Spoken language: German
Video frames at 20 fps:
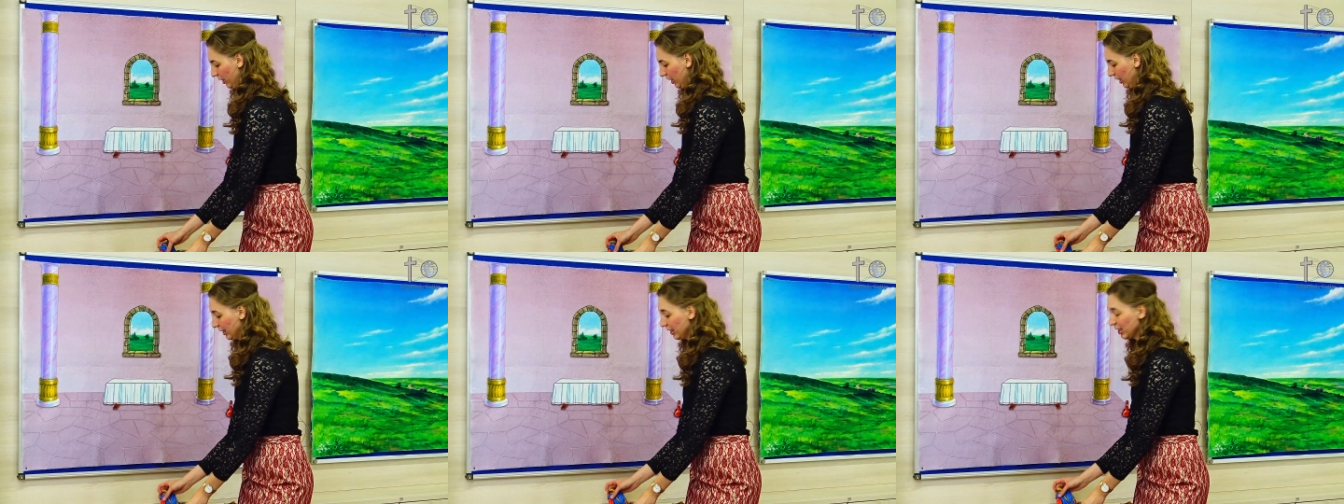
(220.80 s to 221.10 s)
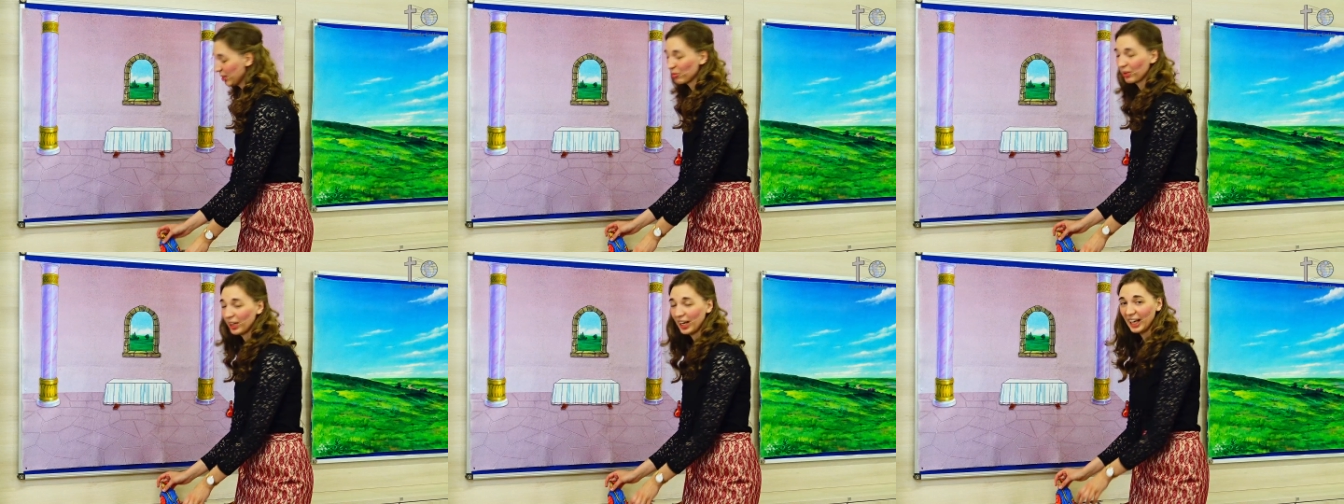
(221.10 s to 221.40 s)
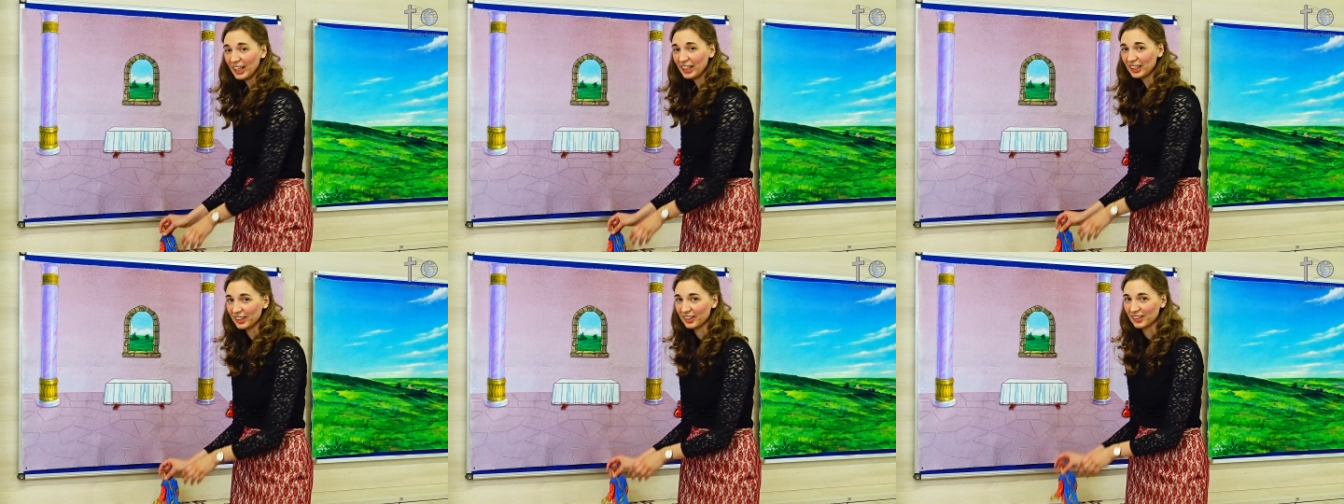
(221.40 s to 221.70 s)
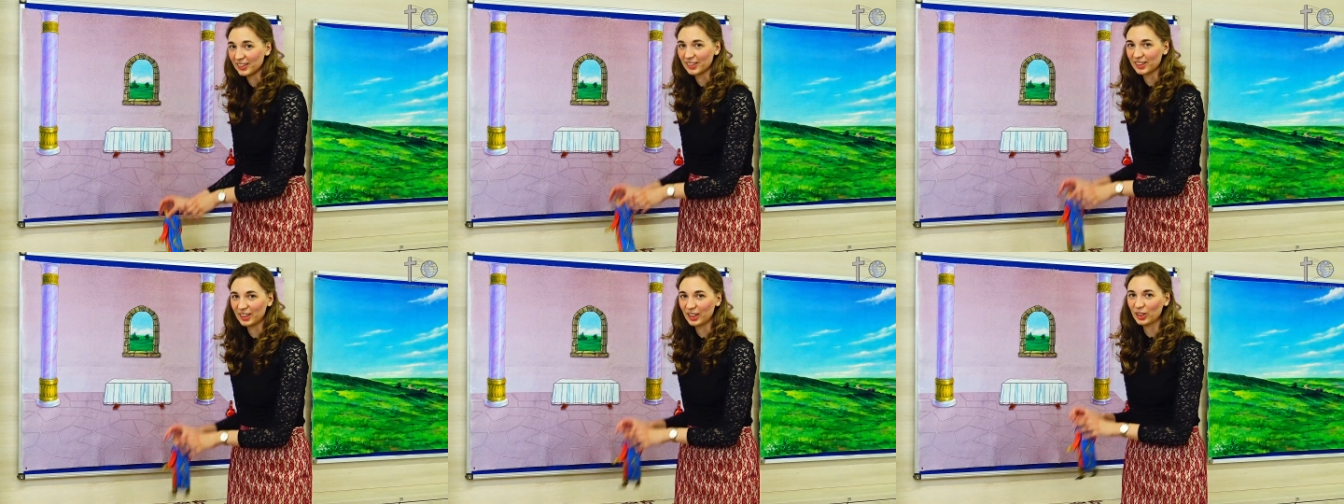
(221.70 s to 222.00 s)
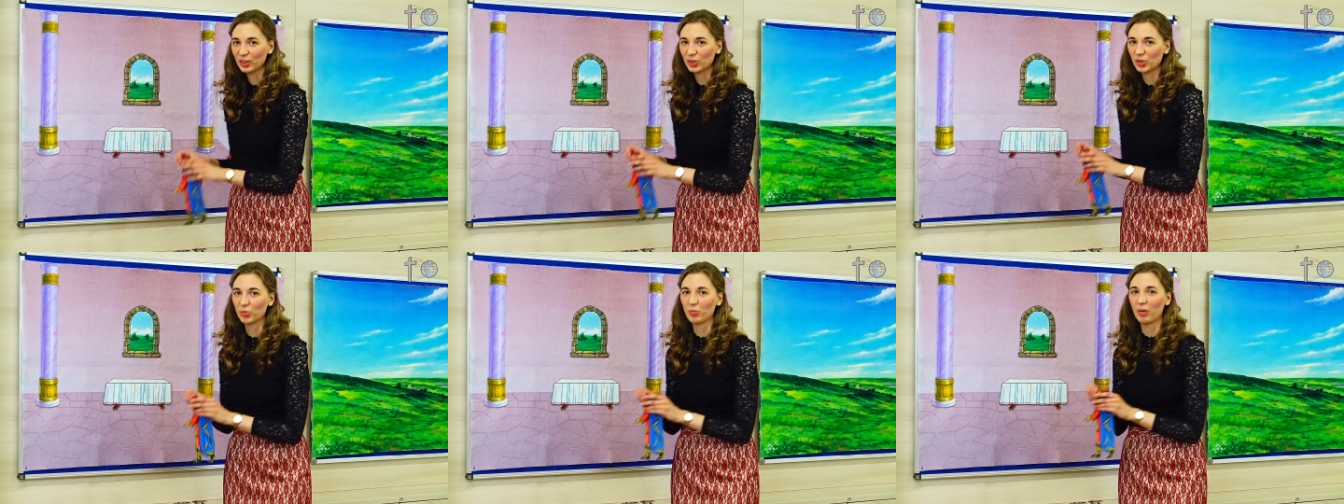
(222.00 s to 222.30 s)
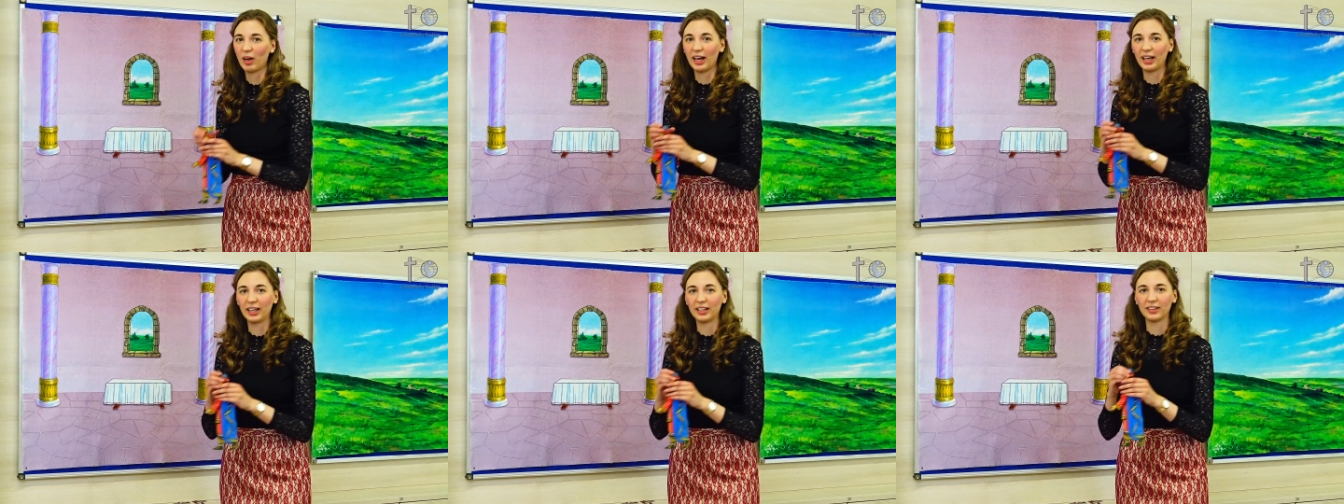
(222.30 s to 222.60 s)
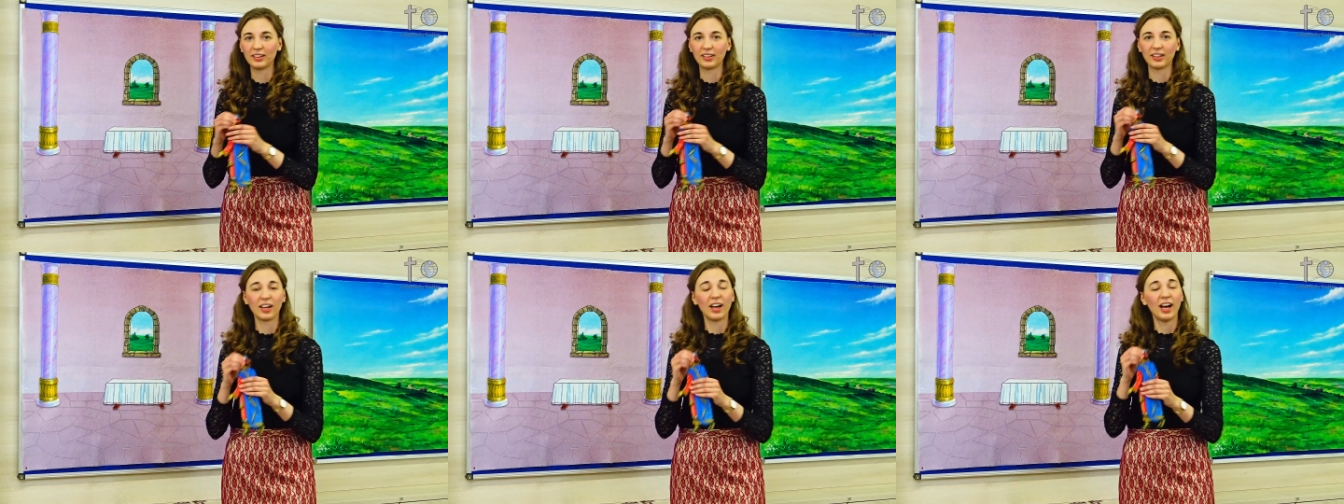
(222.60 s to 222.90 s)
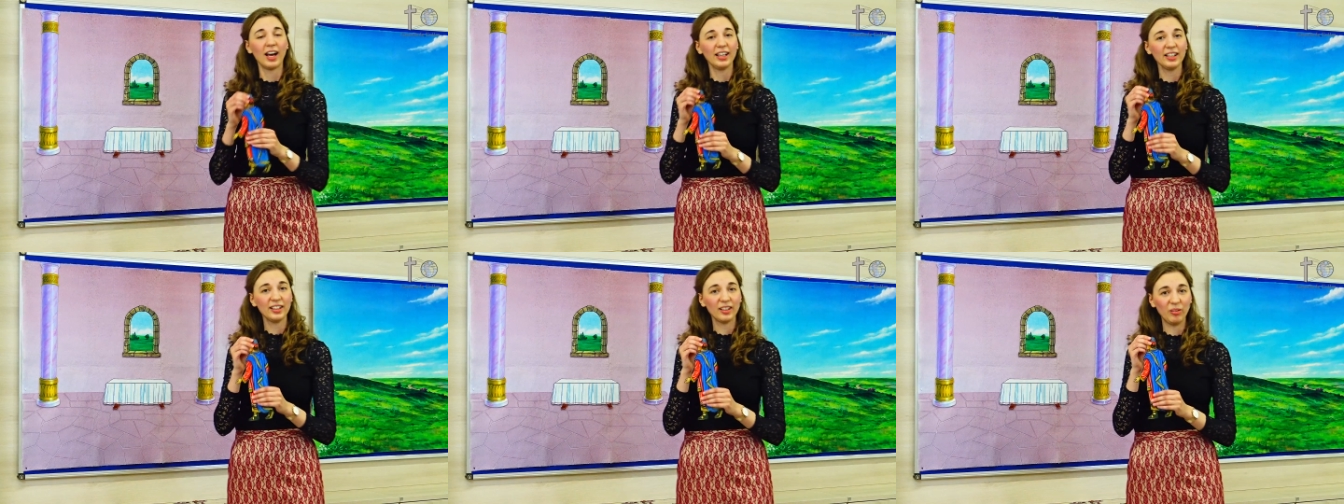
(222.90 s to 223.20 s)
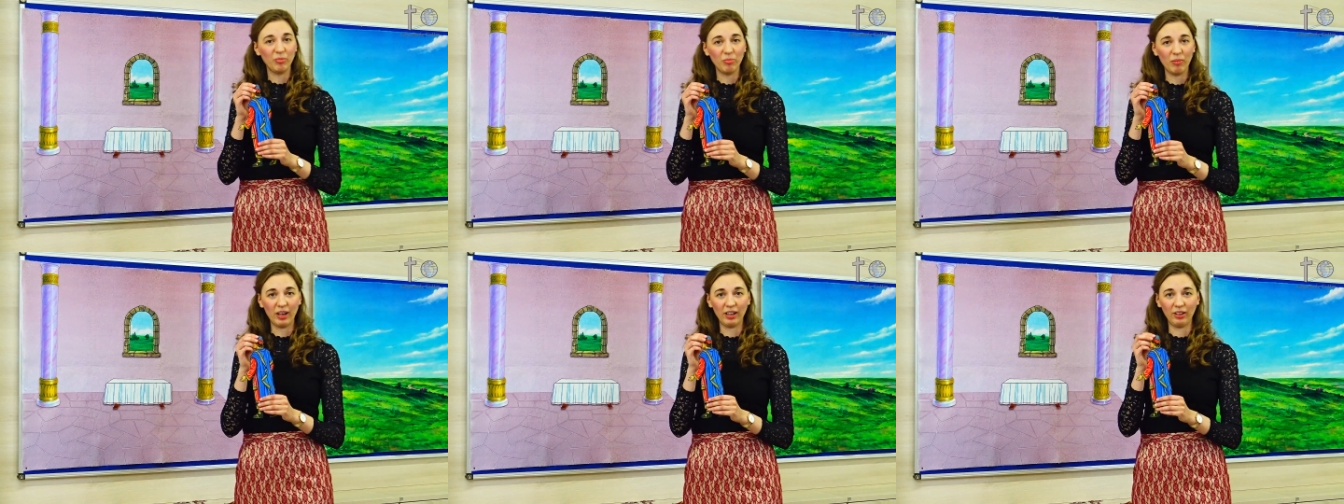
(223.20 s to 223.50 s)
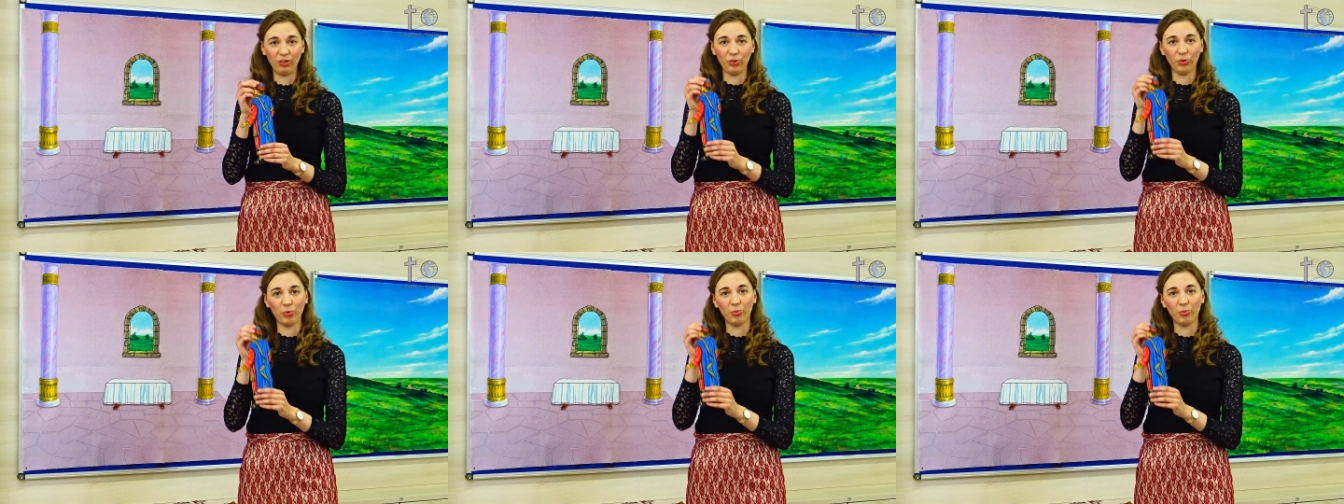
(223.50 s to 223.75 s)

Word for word: In diesem Gleichnis ging es um einen reichen Mann,